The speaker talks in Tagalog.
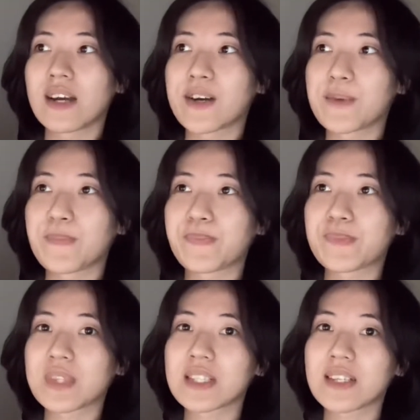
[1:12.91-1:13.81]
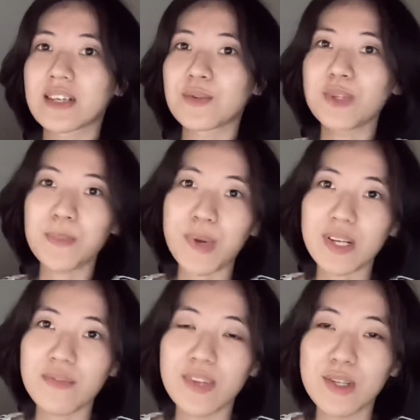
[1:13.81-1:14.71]
Um, sa unang part
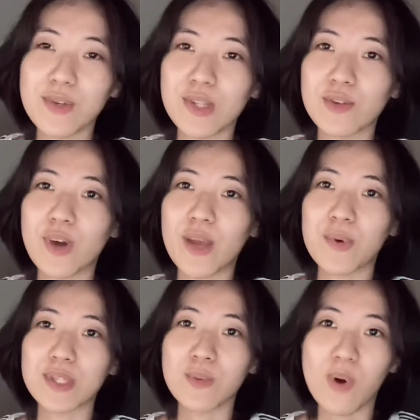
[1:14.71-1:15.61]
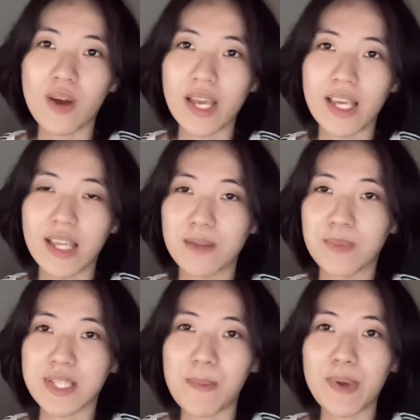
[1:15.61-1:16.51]
ng video na to, I was walking and
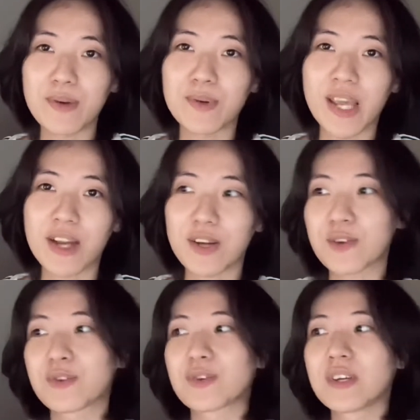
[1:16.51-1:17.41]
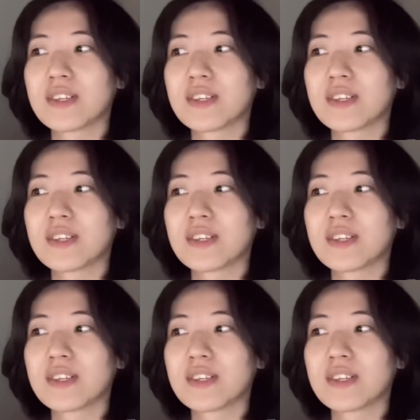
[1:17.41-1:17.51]
basa pa yung hair ko.